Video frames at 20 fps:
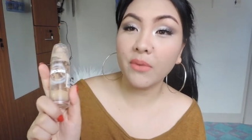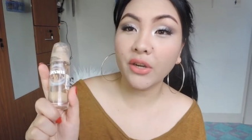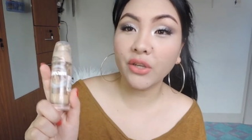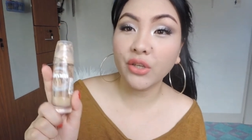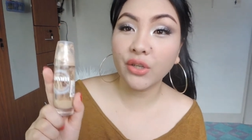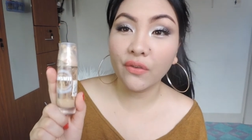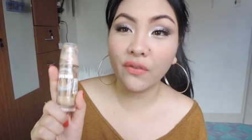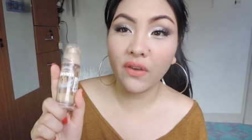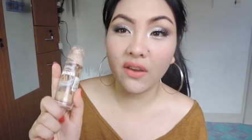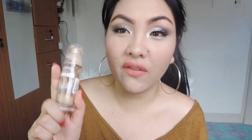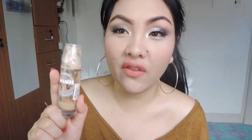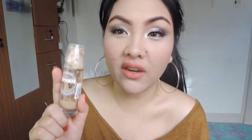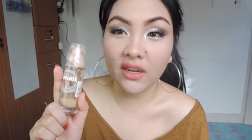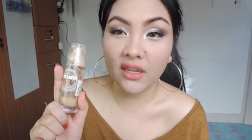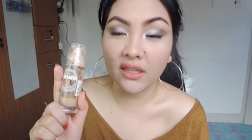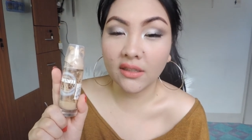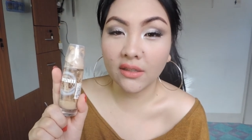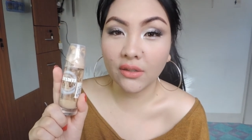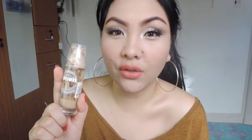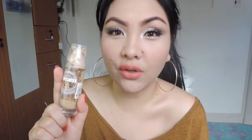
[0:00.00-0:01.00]
March
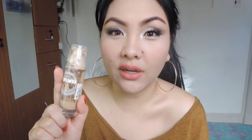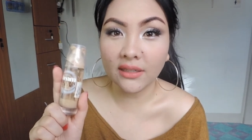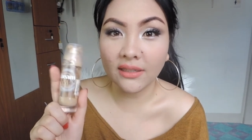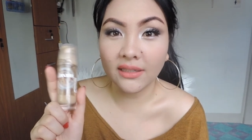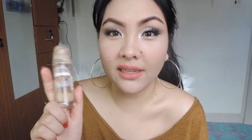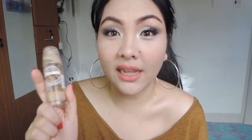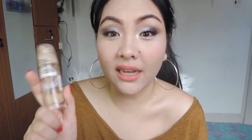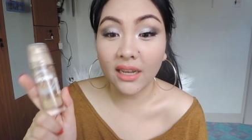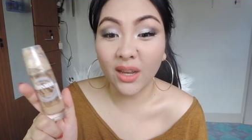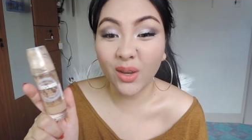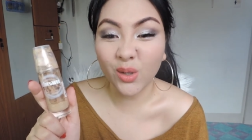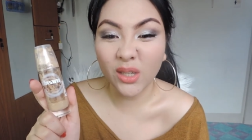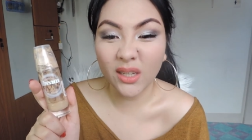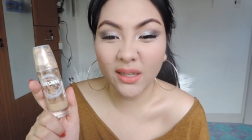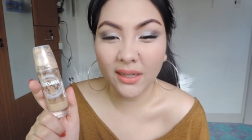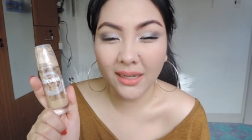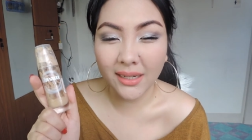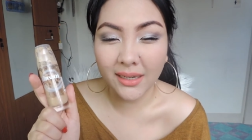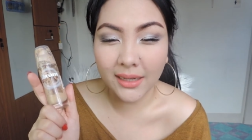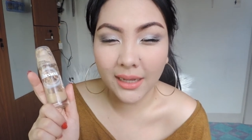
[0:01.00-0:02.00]
favorites ko kasi lagi ko
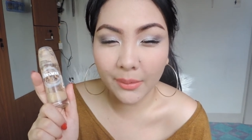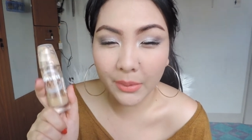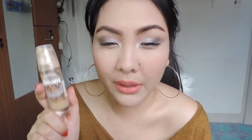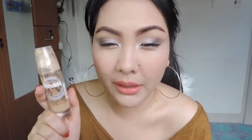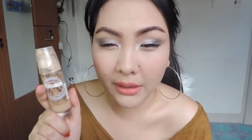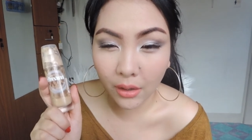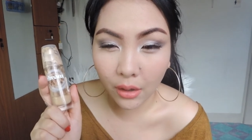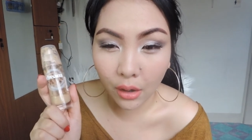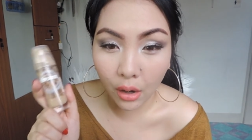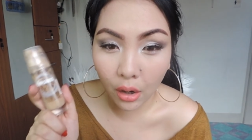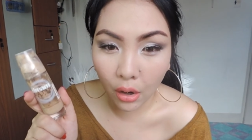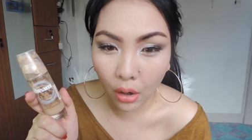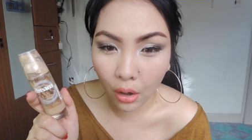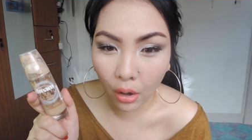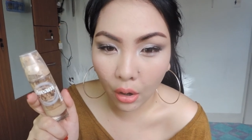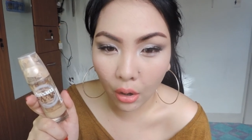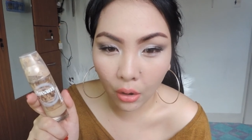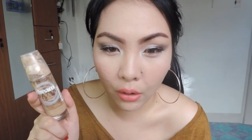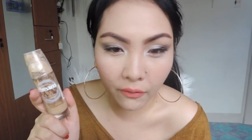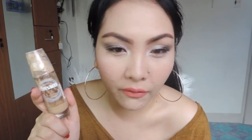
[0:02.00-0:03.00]
siyang ginagamit
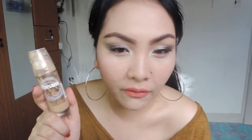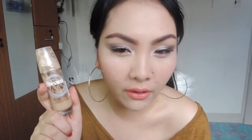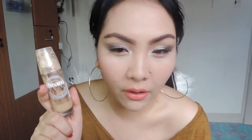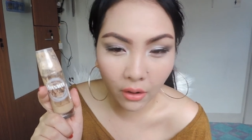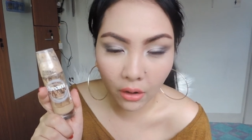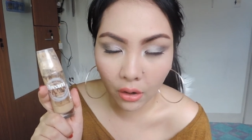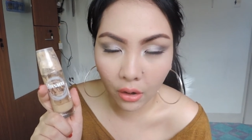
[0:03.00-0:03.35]
all,